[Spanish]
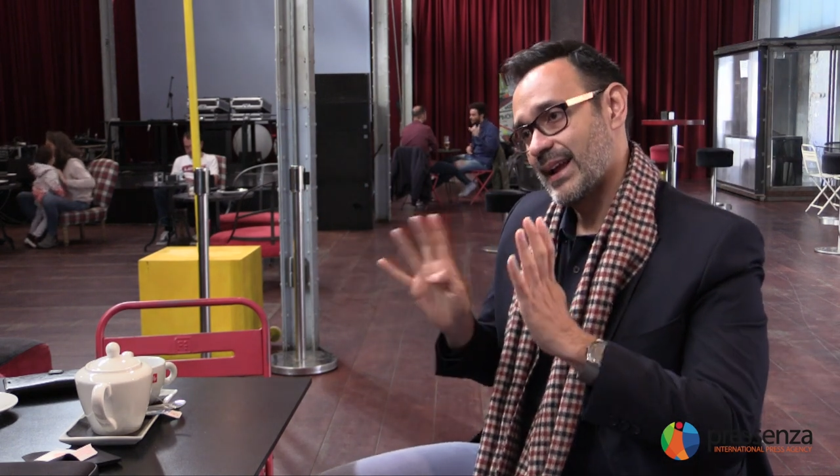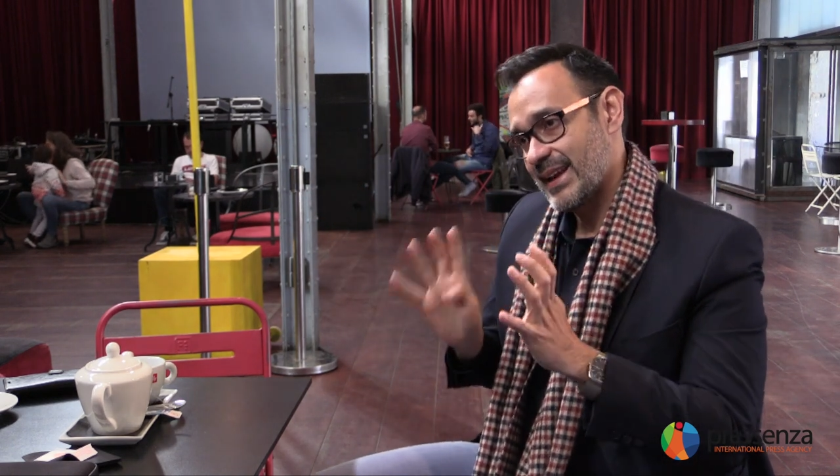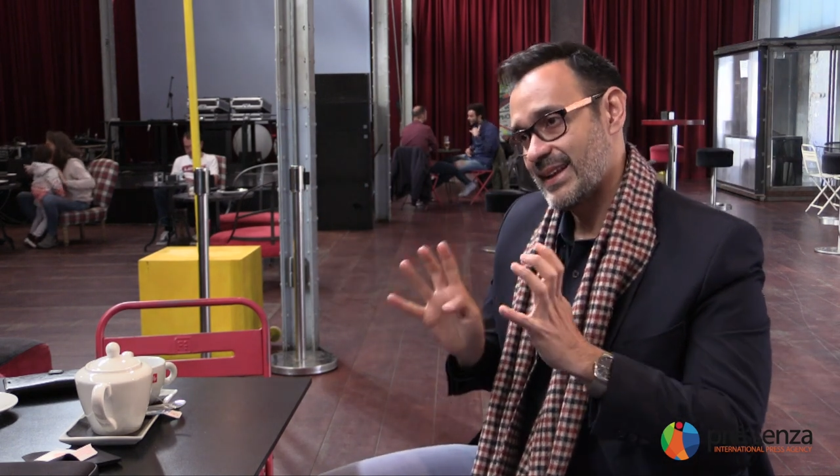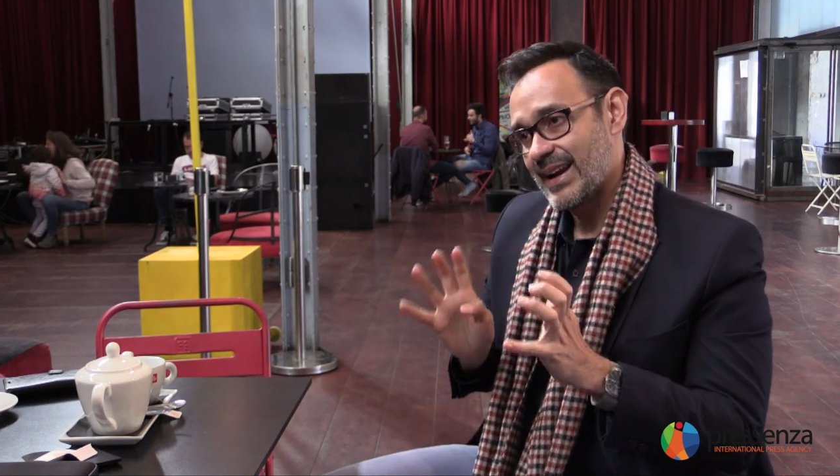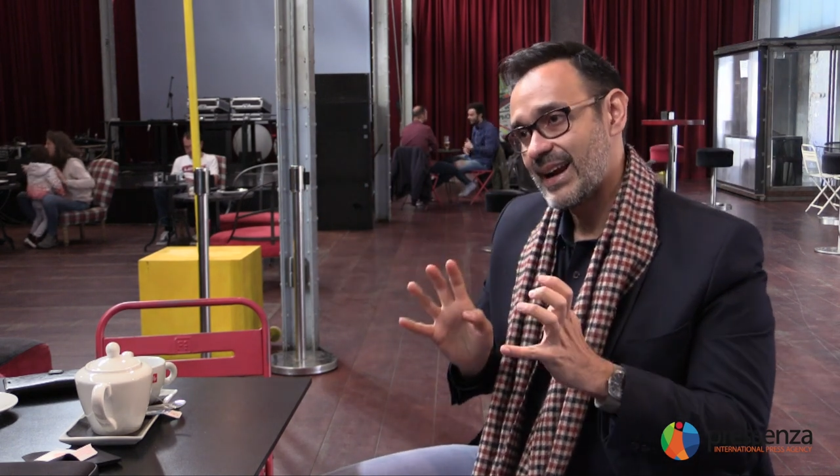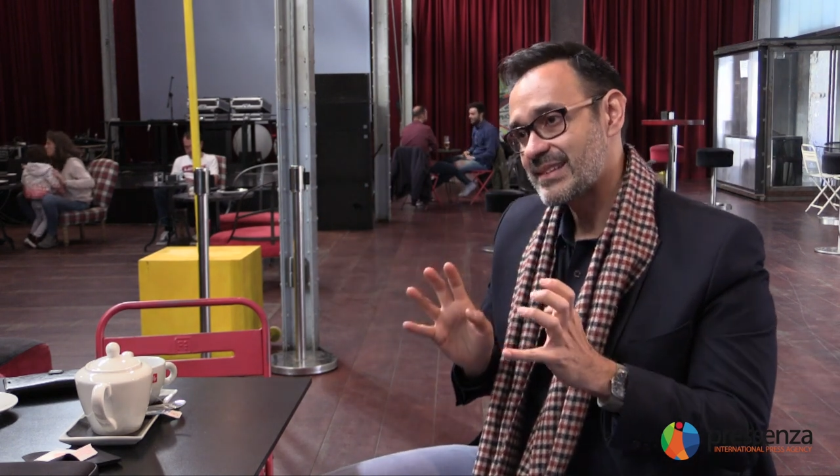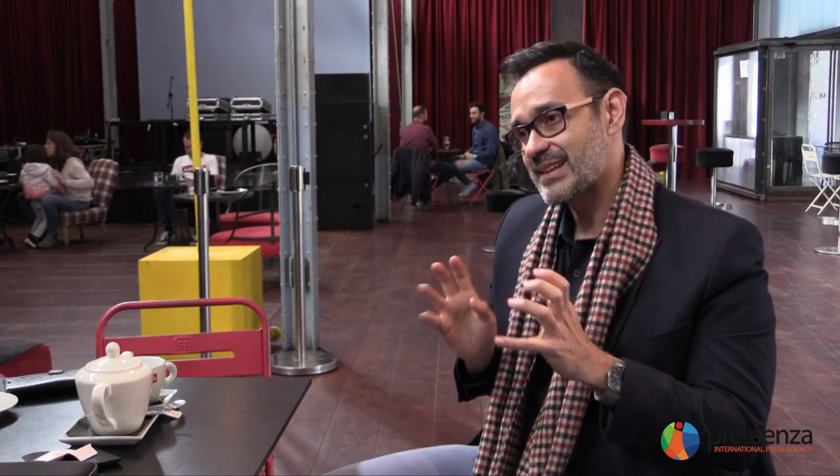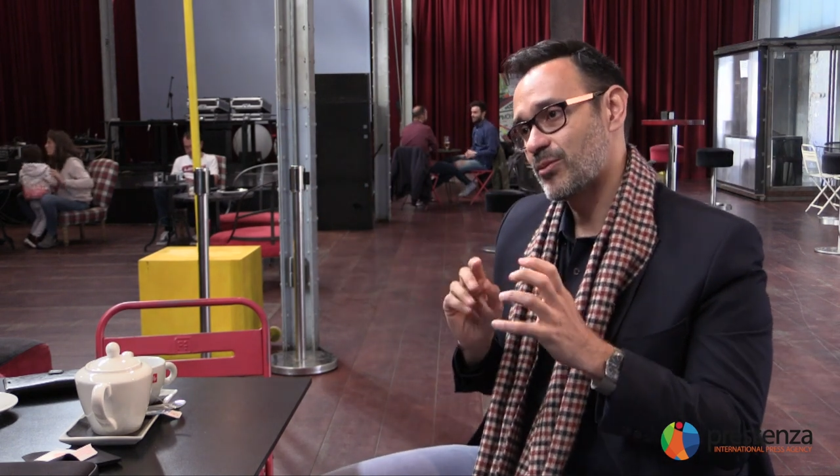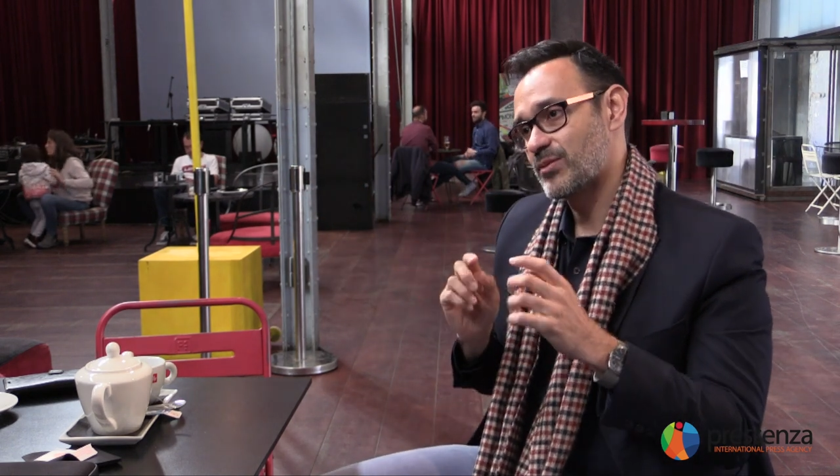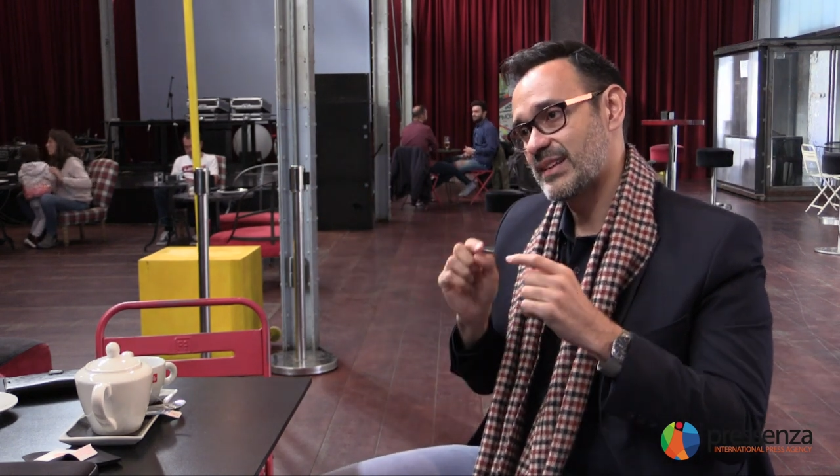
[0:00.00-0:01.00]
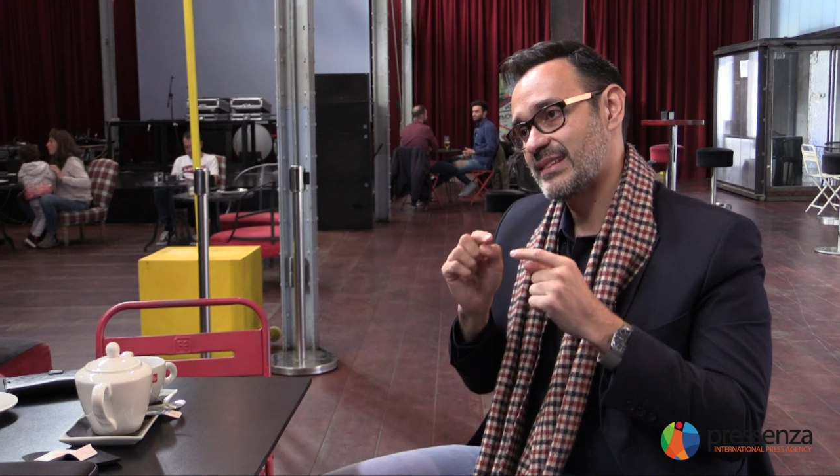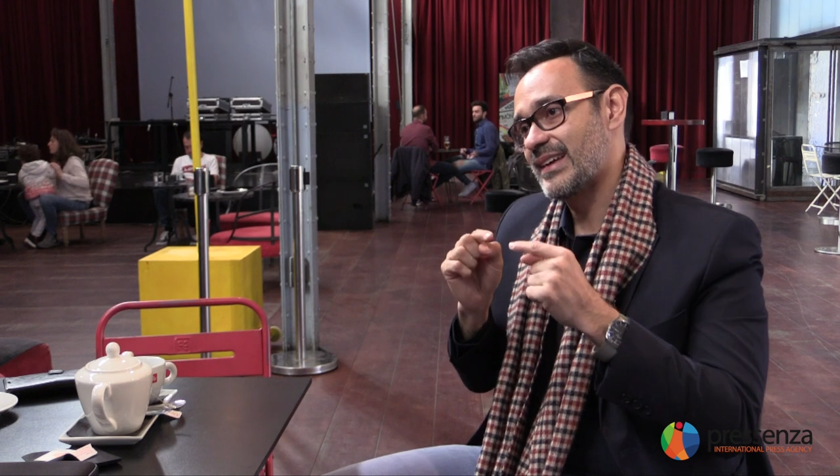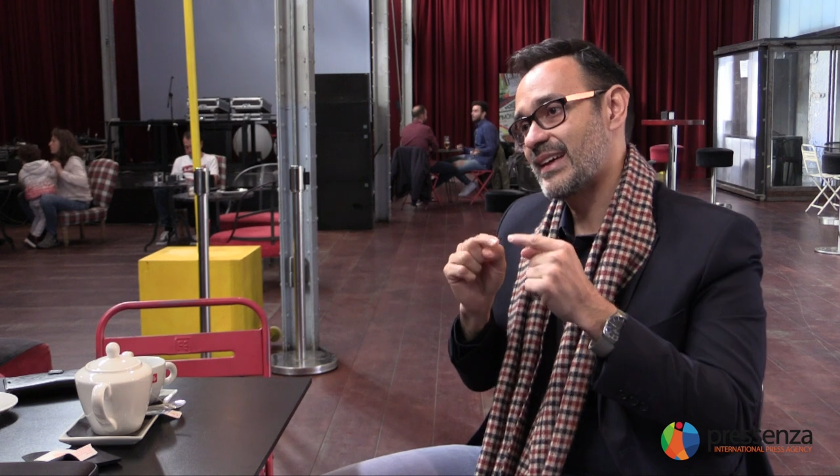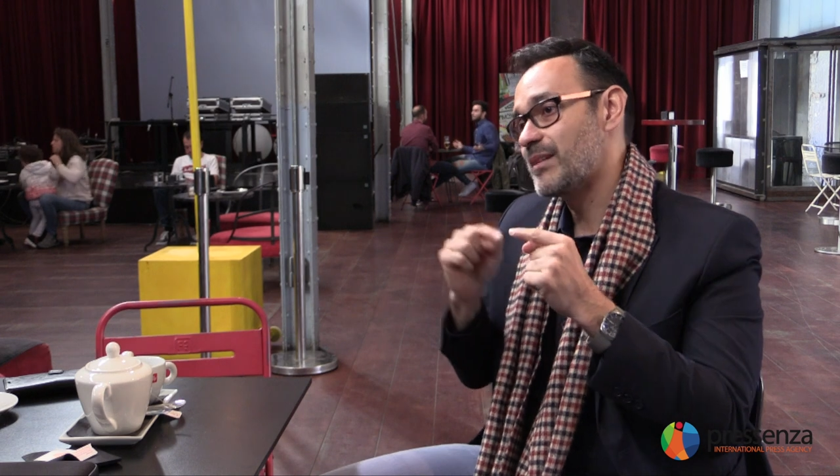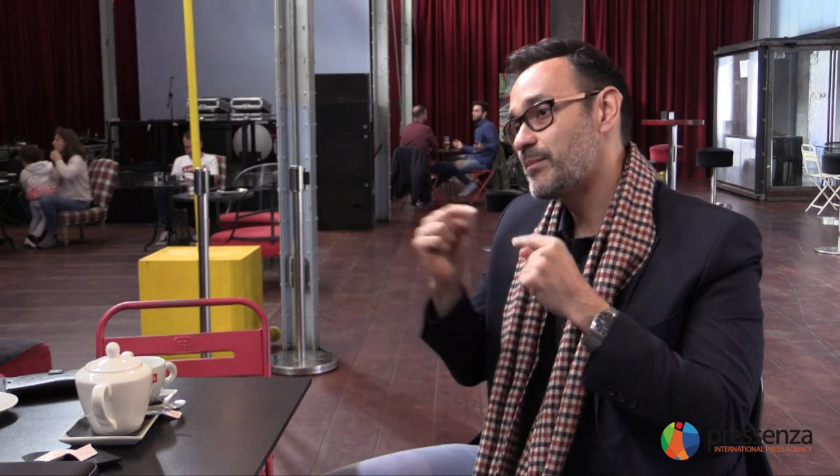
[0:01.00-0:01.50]
generar esa
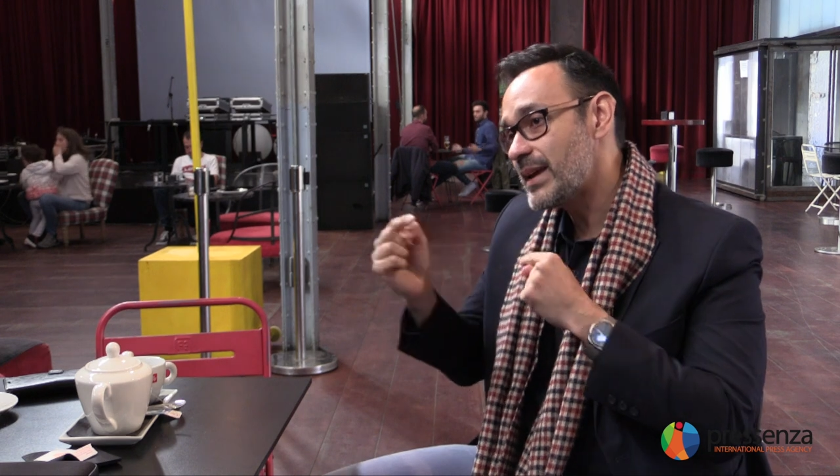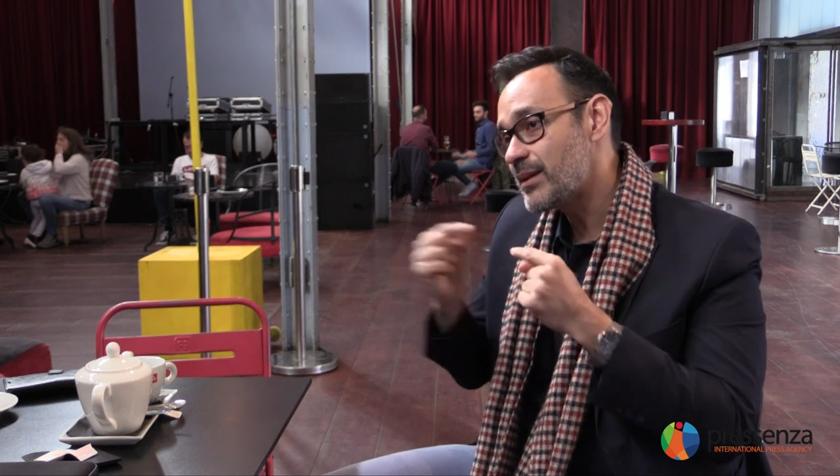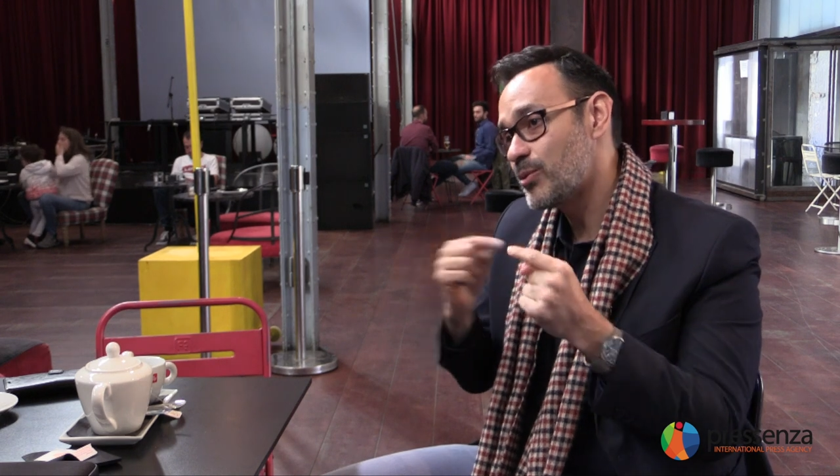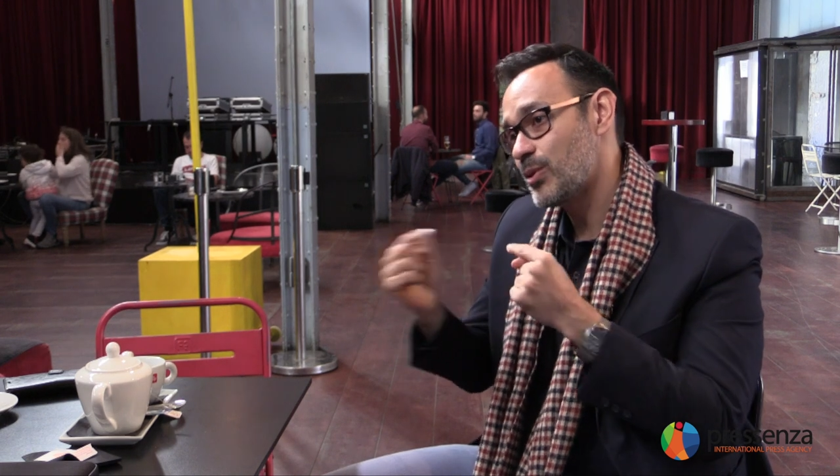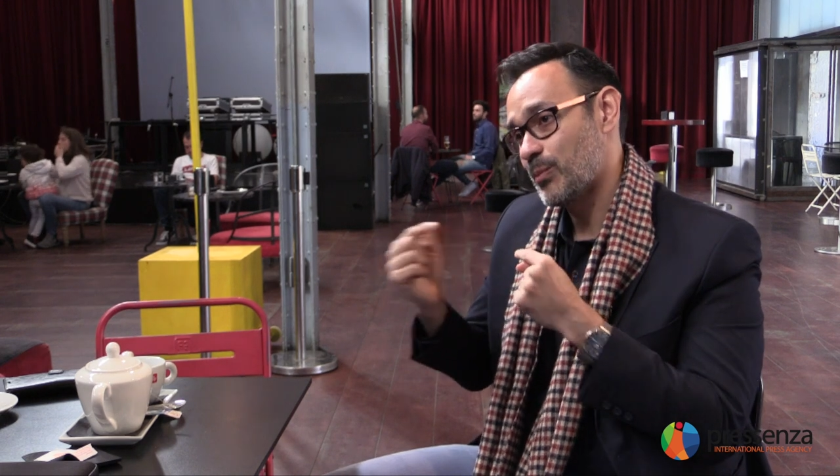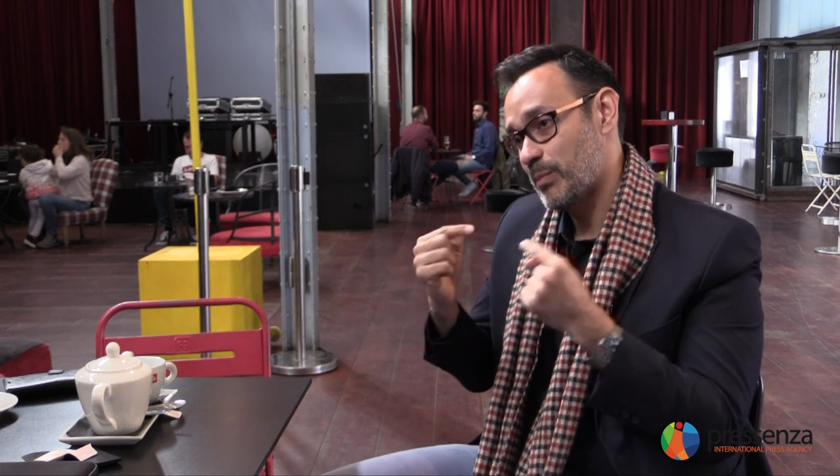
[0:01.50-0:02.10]
conciencia del vínculo